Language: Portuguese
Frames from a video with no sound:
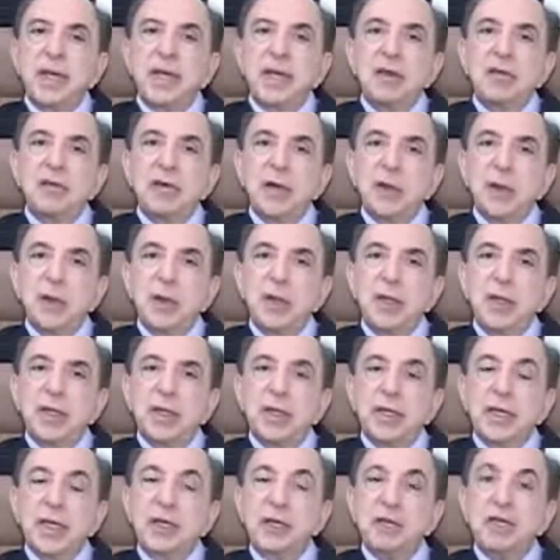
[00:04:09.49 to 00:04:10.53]
quem,
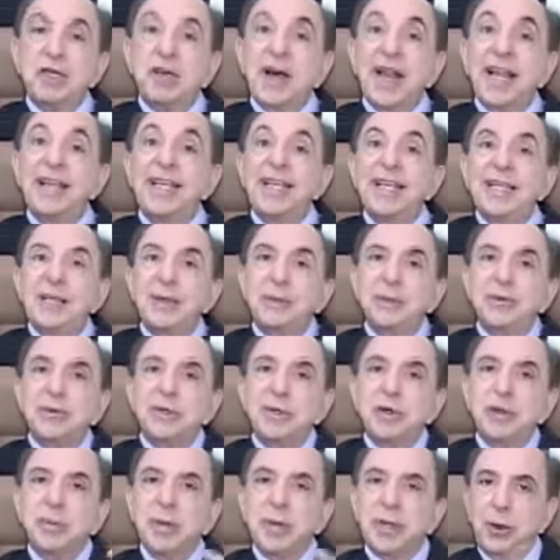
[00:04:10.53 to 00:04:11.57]
valoria, quem invalida um
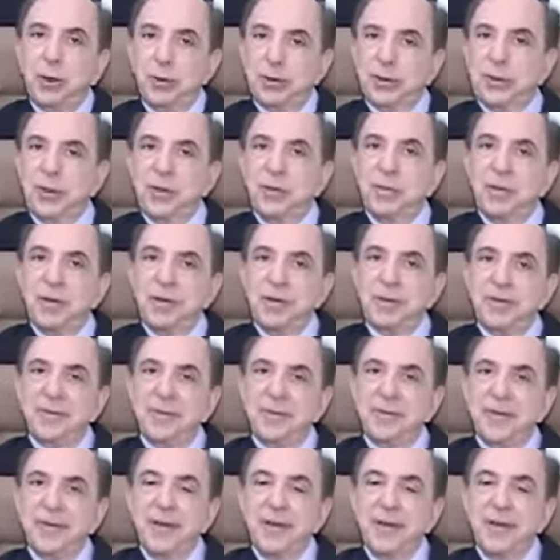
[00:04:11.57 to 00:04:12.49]
ser humano é outro ser humano.